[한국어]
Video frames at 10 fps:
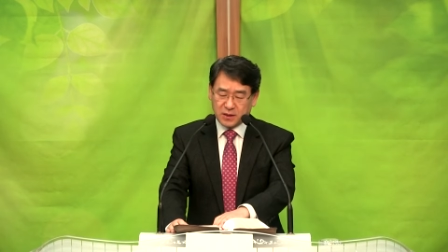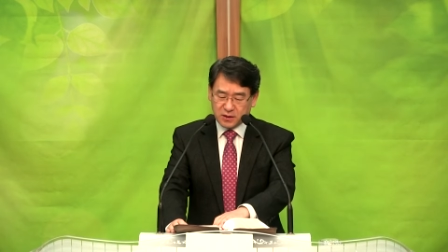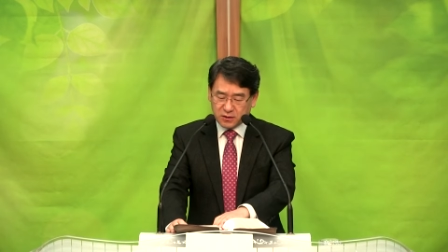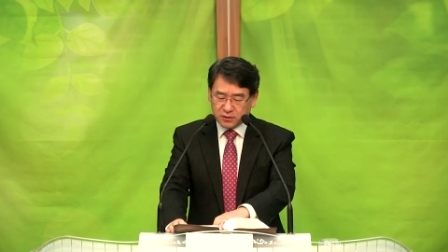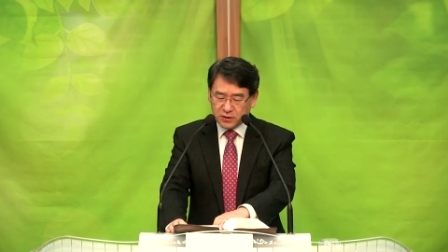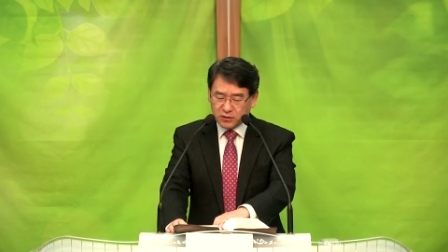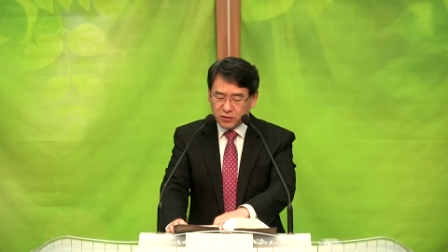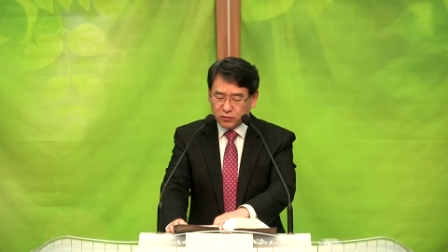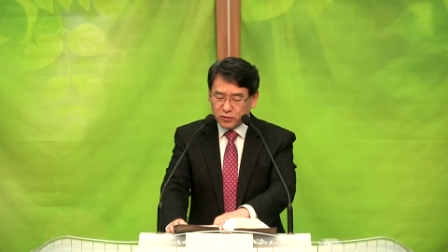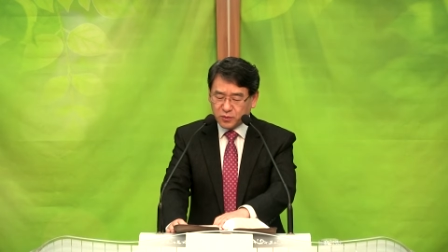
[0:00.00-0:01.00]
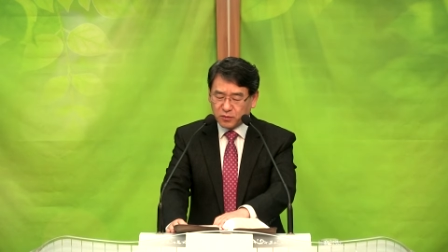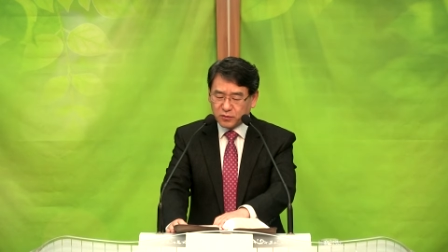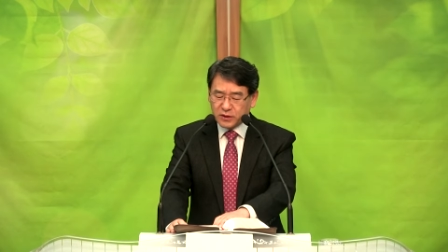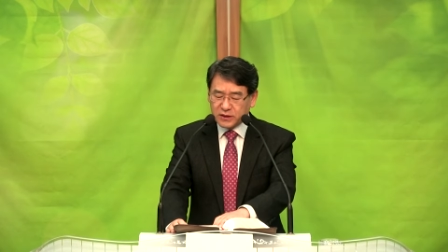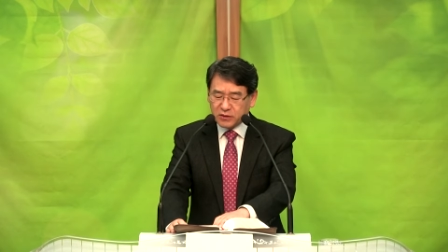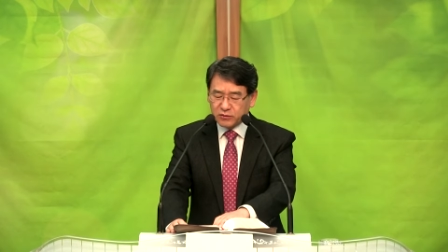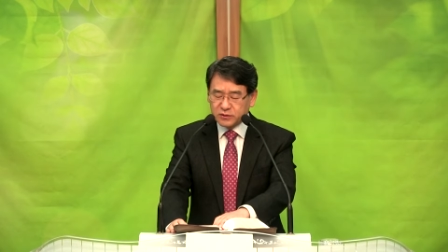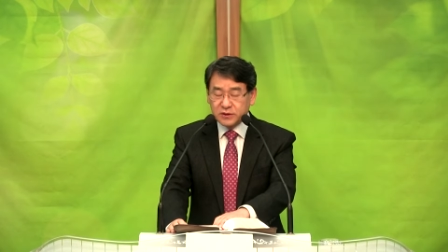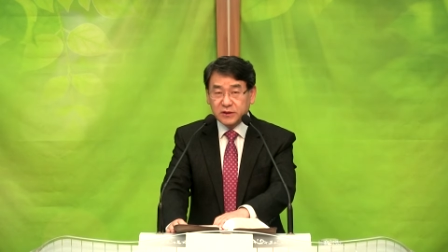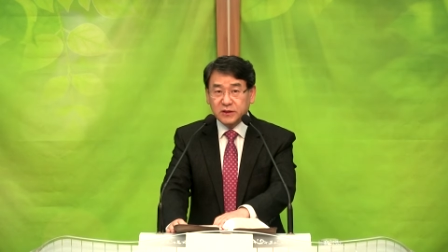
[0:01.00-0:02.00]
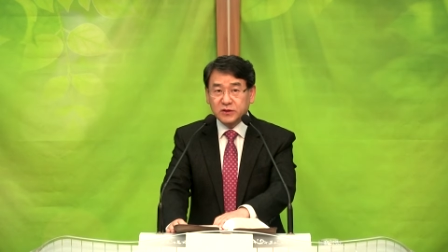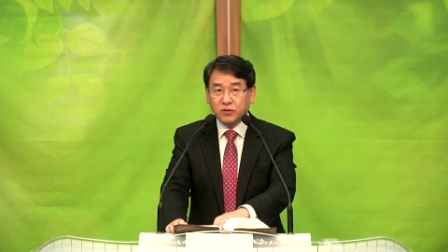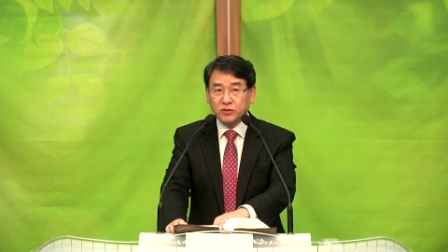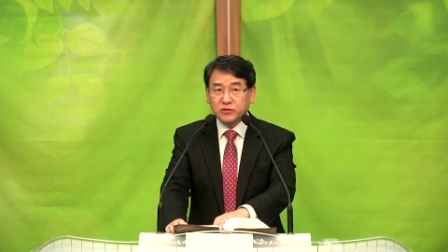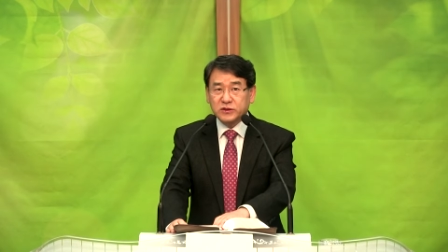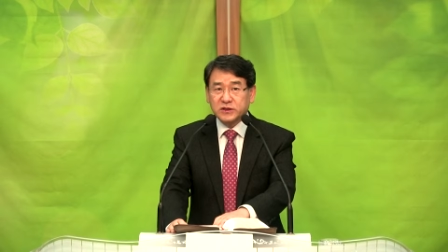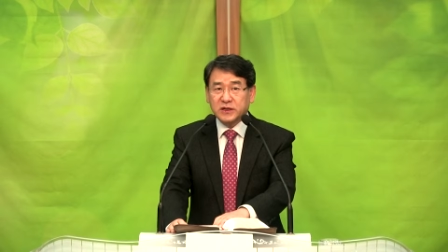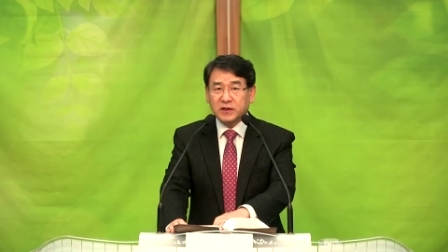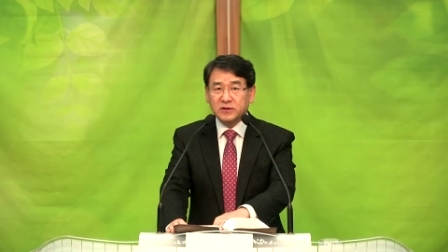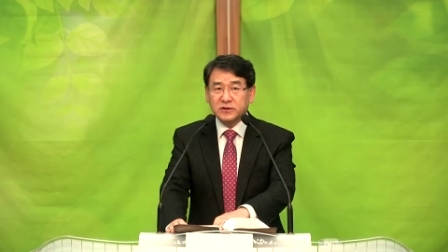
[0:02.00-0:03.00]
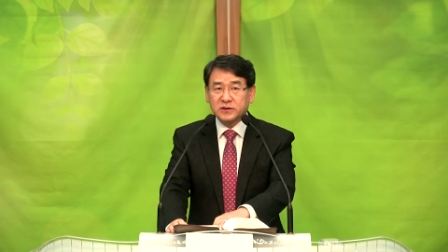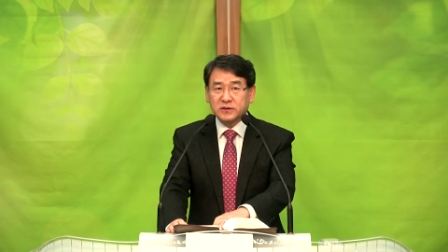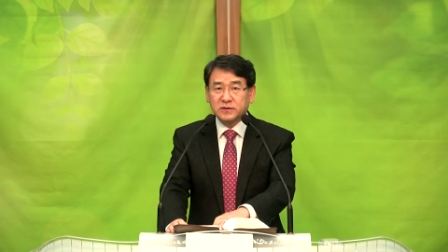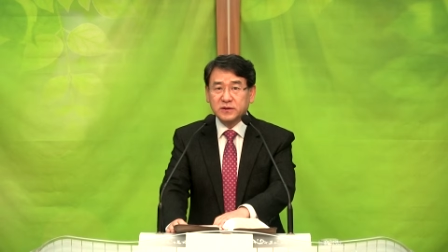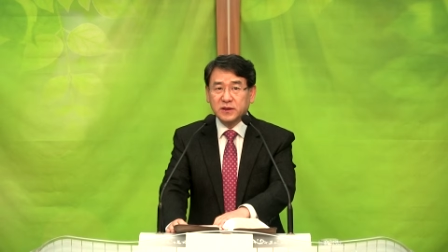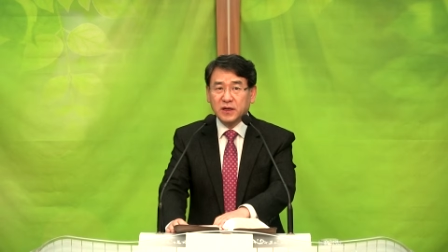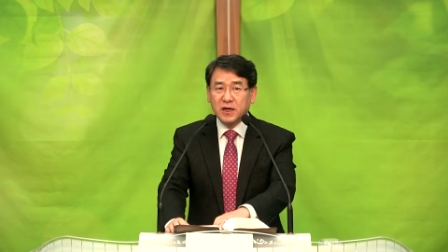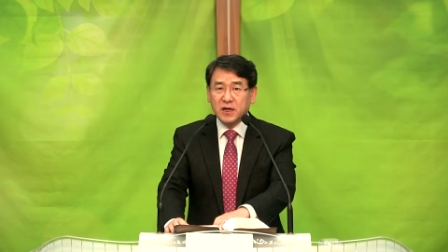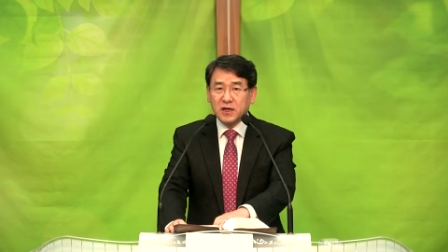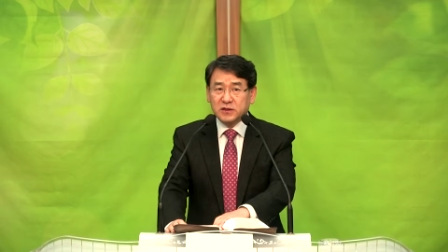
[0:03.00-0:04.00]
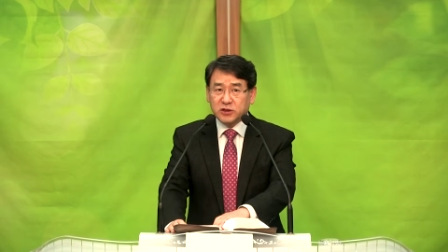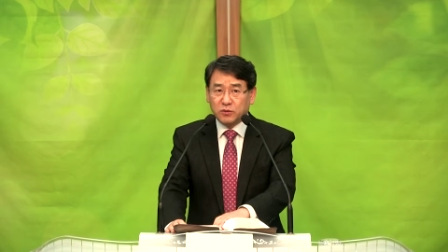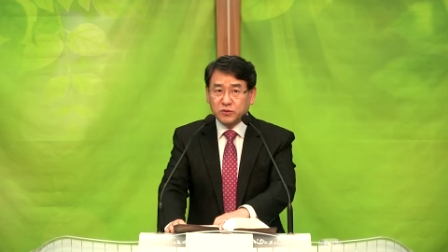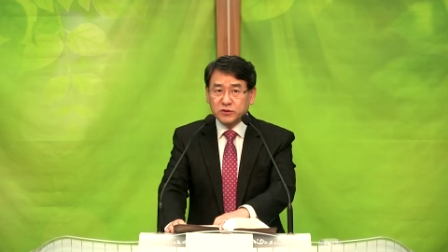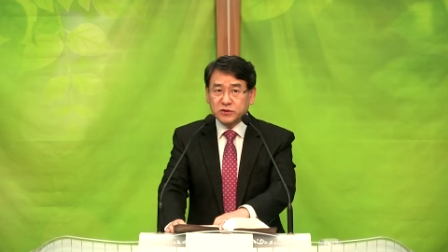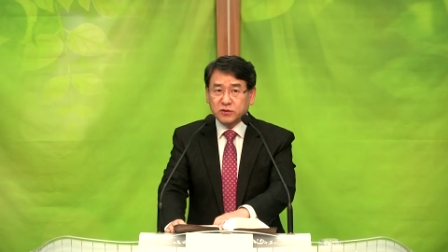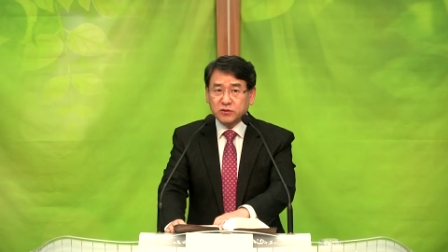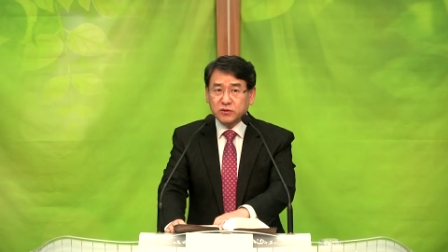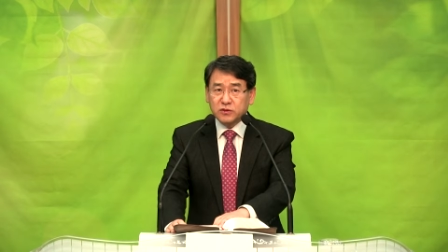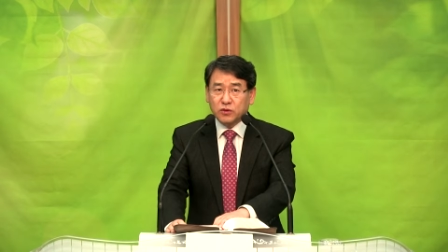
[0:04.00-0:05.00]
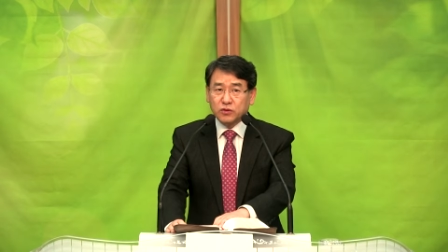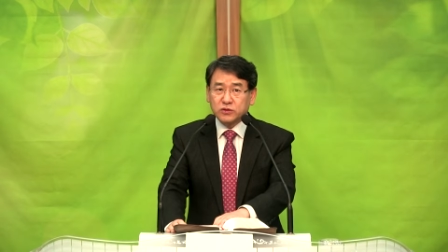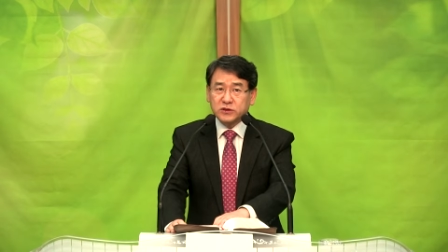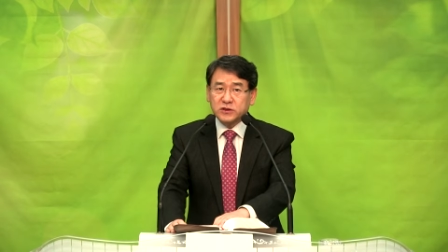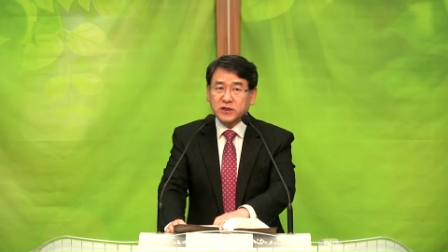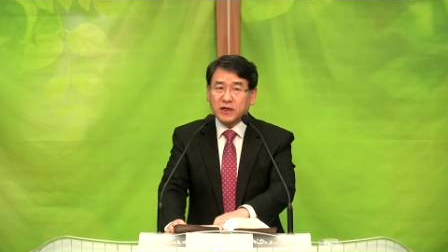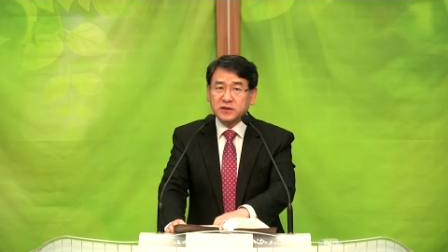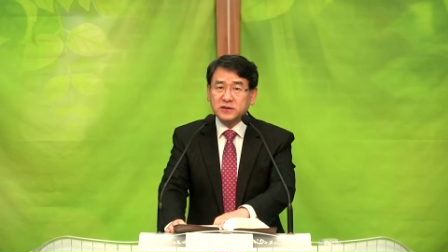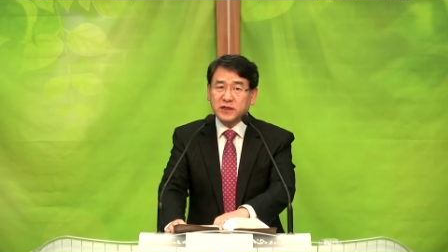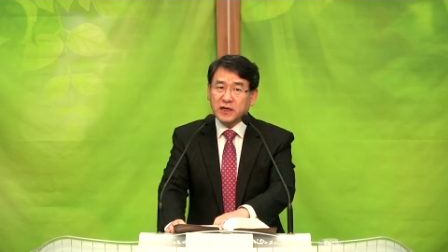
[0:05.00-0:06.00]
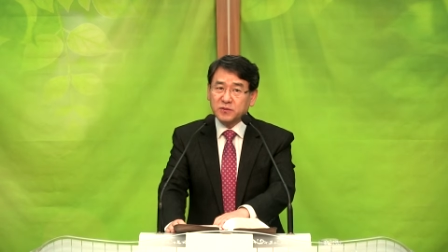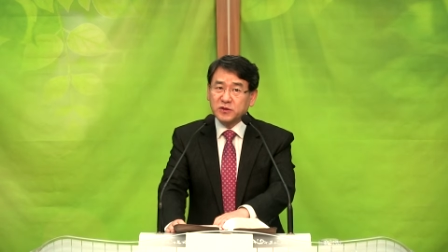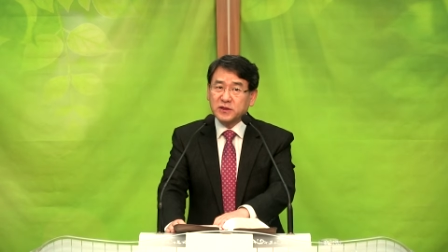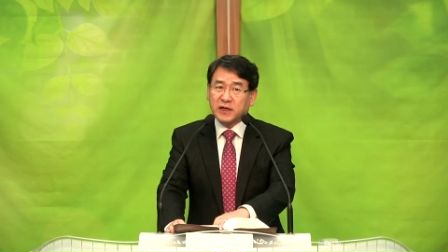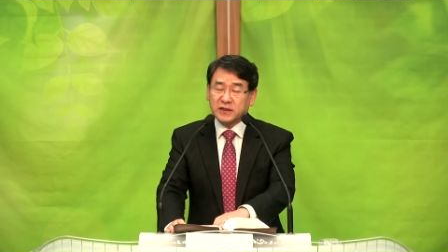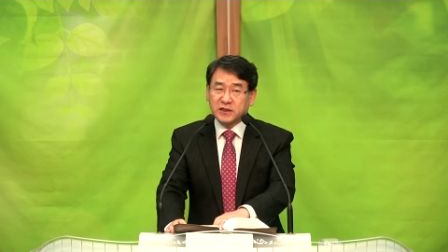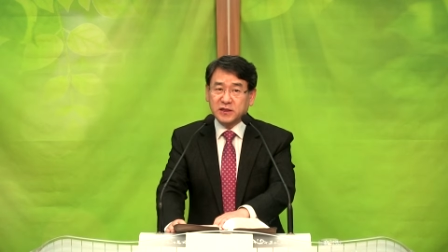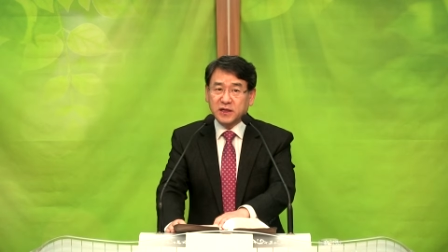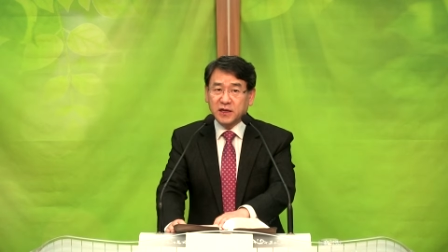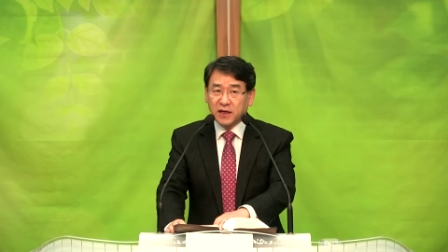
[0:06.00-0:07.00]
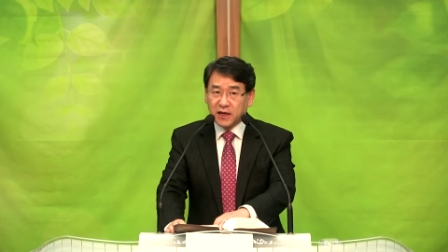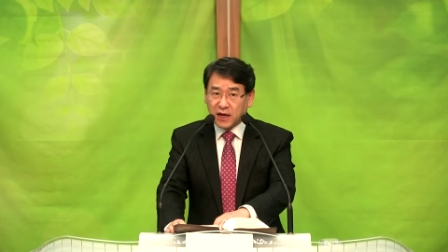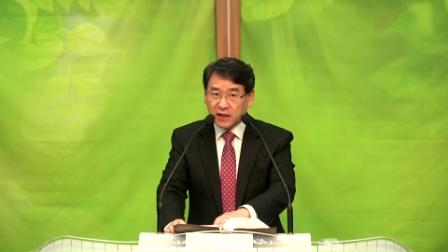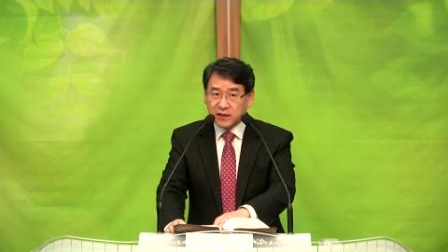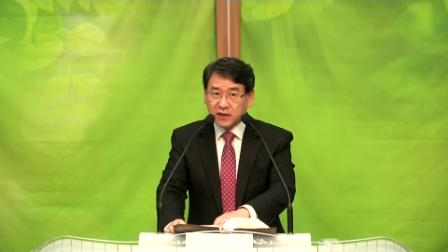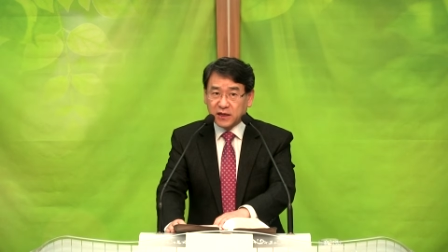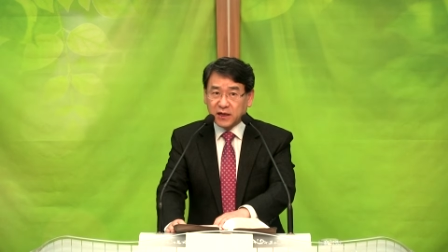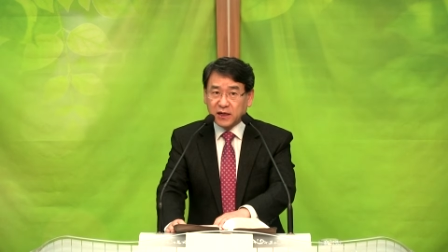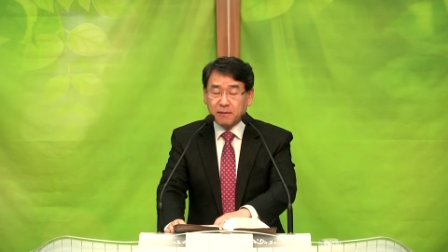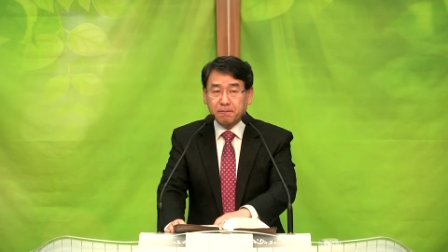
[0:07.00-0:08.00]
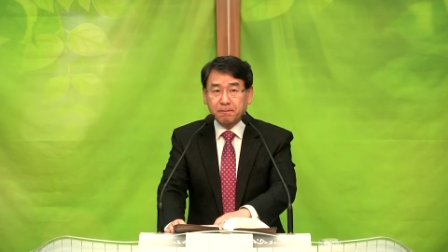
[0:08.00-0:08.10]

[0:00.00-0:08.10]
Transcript: 그런데 여기 오늘 본문에 나오는 이 도둑질이라는 것은 전문적으로 도둑질을 하는 사람을 가리키는 게 아니라